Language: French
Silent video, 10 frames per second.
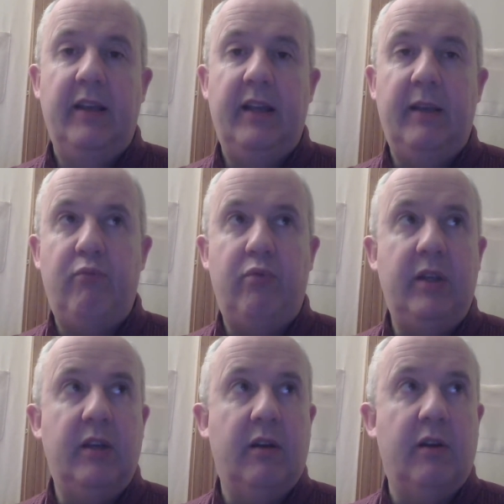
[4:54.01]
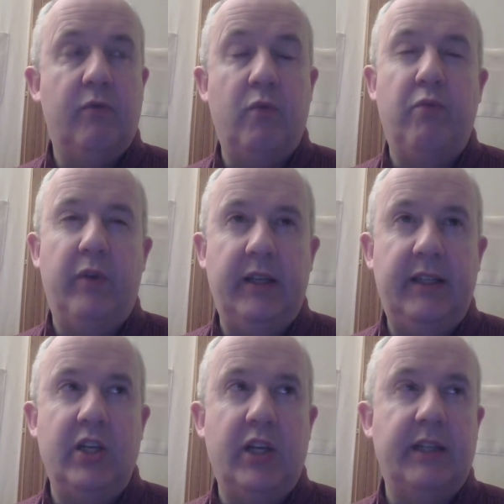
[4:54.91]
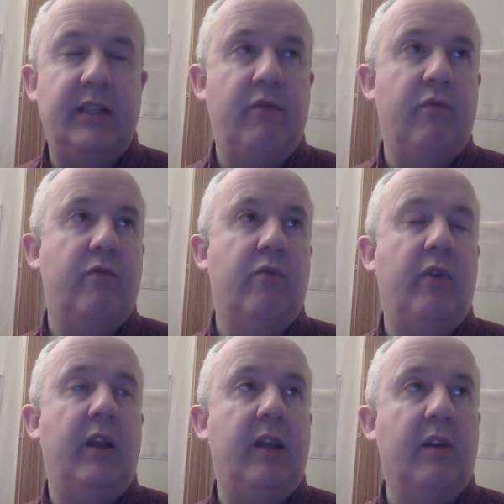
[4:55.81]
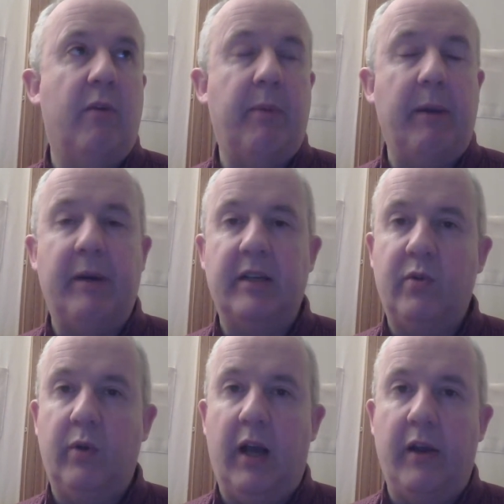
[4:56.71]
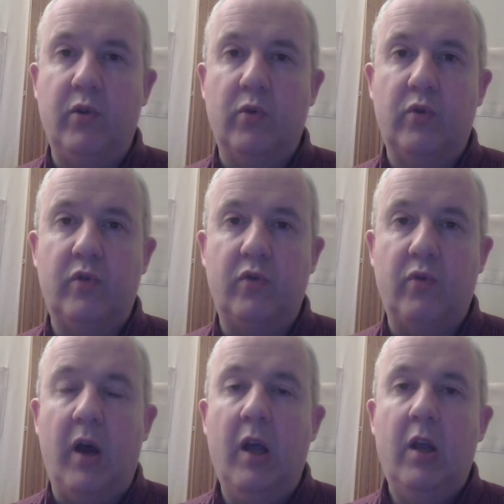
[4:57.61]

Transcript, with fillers: Et puis, euh, vous pouvez déjà, si vous voulez, en préparation de la réunion de ce soir,